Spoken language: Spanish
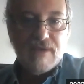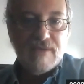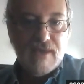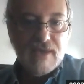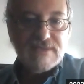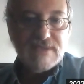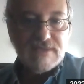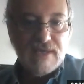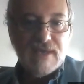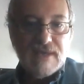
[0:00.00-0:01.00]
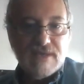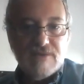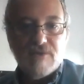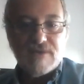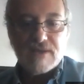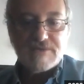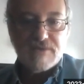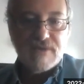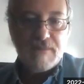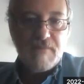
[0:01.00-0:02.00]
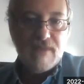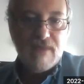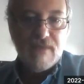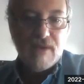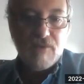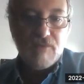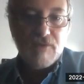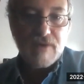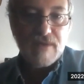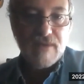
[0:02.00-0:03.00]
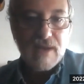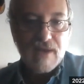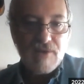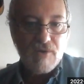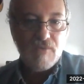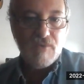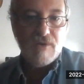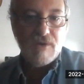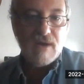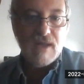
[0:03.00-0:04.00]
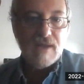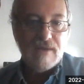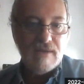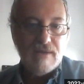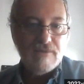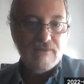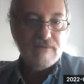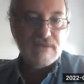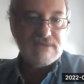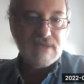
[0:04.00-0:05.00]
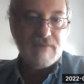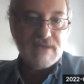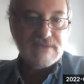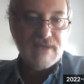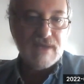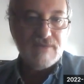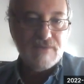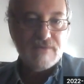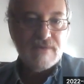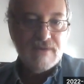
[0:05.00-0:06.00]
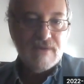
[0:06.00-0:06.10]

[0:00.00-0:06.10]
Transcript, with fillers: hoy en día se sigue haciendo extracción de medida, y los bosques de algarrobo han ido desapareciendo.